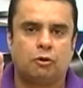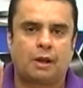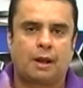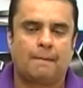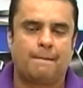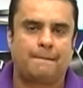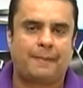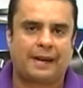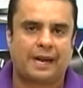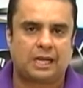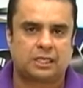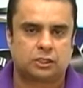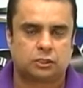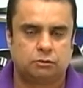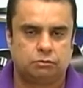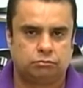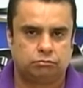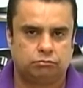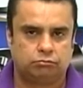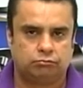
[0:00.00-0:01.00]
campanazo.
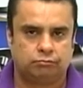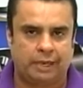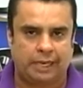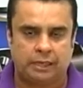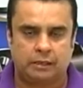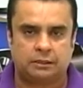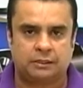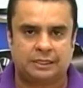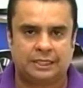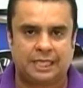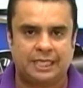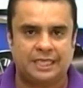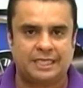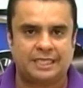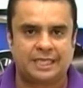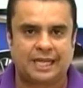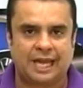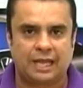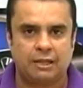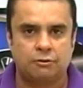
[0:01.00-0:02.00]
Bueno, se
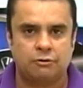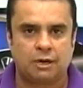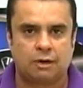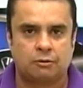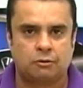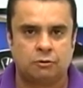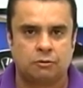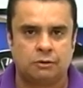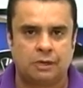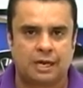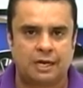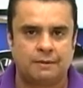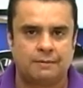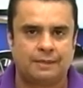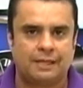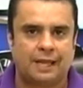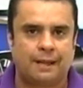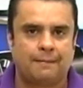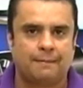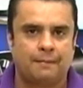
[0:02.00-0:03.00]
dice que hay una
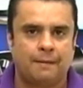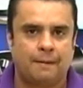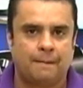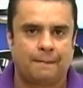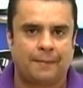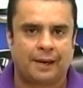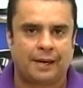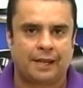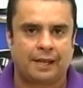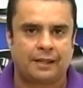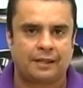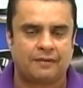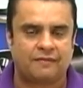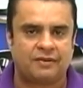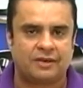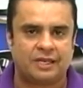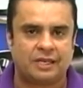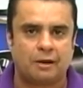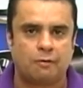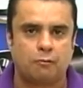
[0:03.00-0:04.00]
unanimidad para
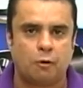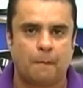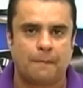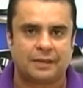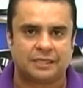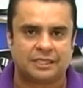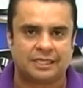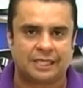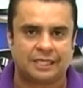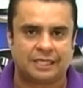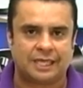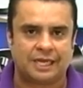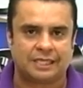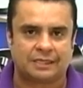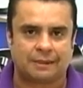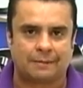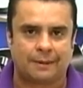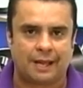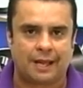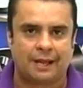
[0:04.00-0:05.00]
definir el nuevo presidente de la
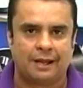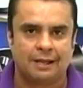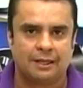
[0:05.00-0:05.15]
Asamblea